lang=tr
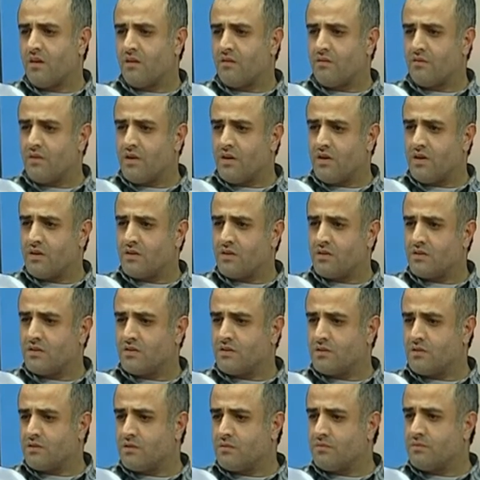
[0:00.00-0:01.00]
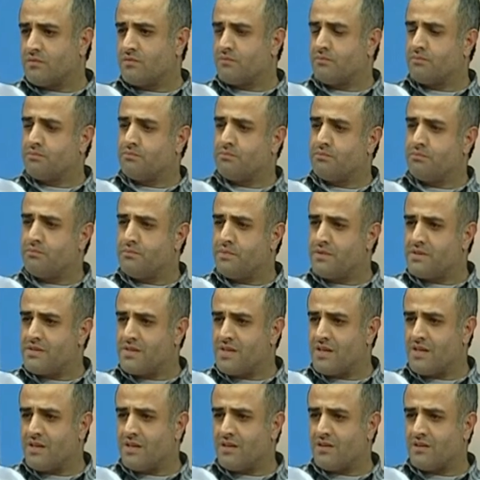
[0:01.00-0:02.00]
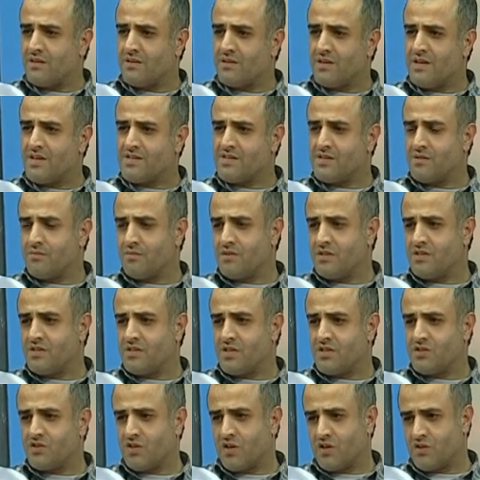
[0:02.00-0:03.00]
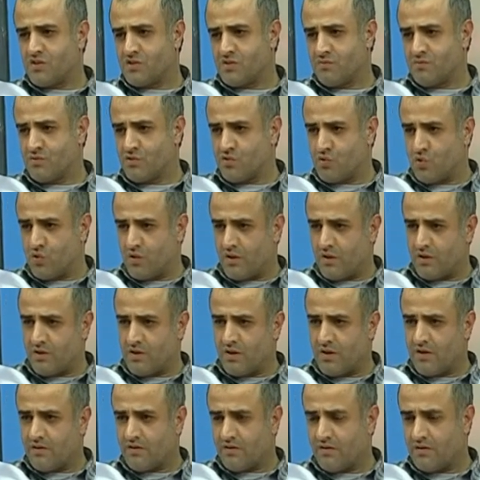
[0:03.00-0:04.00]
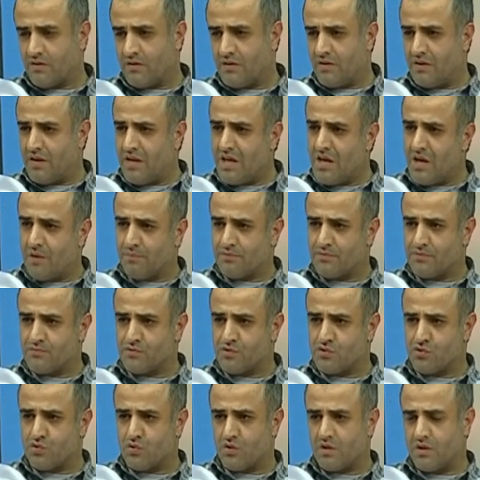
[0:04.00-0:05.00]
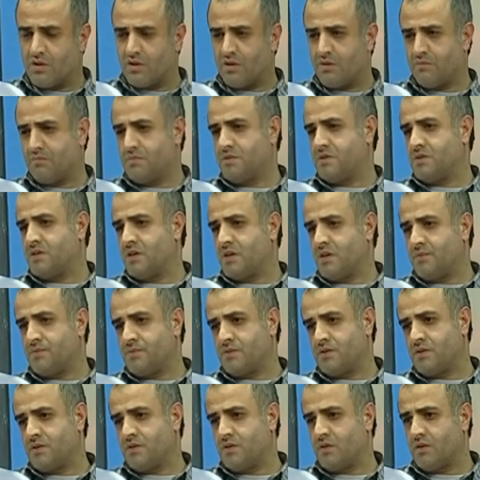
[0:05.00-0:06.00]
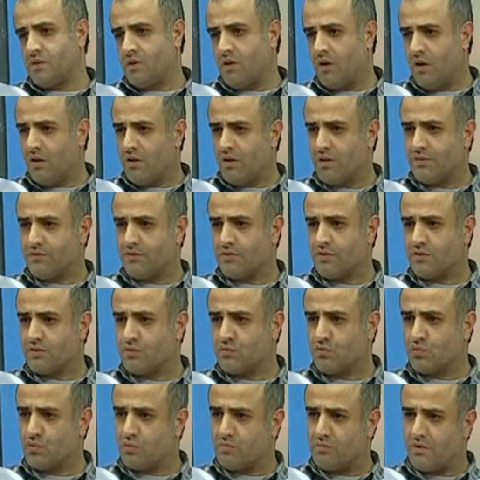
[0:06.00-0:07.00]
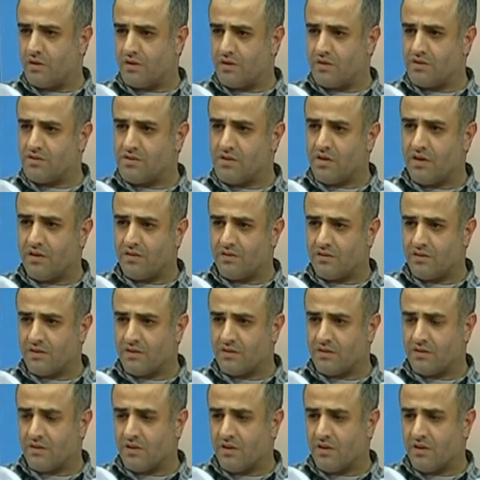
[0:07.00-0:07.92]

Ve e, bize nasıl bir işte çalıştığımızı söylediler ne yaptığımızı söylediler. Biz de hepsini anlattık, durumları izah ettik.